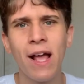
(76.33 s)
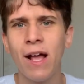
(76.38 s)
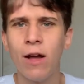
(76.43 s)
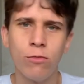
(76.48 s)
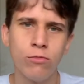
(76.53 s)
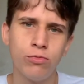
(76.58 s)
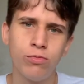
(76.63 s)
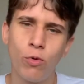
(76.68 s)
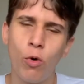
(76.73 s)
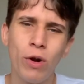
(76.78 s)

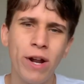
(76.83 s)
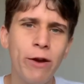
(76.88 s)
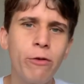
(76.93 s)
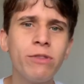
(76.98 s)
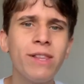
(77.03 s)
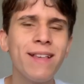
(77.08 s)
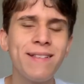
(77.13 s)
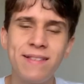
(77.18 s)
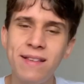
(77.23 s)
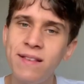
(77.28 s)
Um goleiro
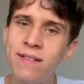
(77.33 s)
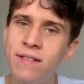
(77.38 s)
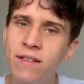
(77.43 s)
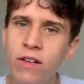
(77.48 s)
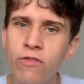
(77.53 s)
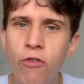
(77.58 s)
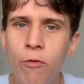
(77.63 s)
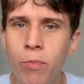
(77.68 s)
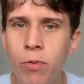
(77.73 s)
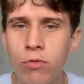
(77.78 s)

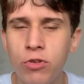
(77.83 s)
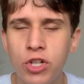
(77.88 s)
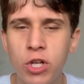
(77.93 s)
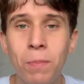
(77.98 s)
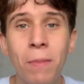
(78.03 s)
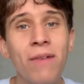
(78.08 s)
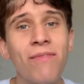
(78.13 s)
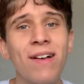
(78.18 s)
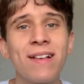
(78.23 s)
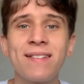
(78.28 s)
decisivo para um time
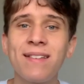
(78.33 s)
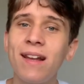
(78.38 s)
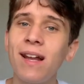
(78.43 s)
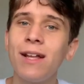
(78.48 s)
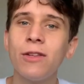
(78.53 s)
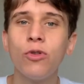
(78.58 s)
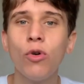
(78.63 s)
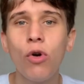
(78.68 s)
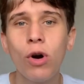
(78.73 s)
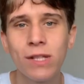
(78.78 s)

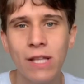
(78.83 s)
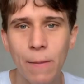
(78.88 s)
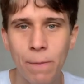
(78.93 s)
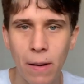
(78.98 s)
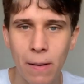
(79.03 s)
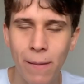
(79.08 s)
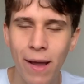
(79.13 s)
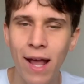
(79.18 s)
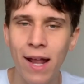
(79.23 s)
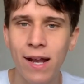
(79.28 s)
avassalador da
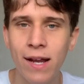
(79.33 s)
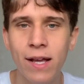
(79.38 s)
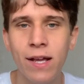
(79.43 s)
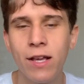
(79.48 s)
Premier League,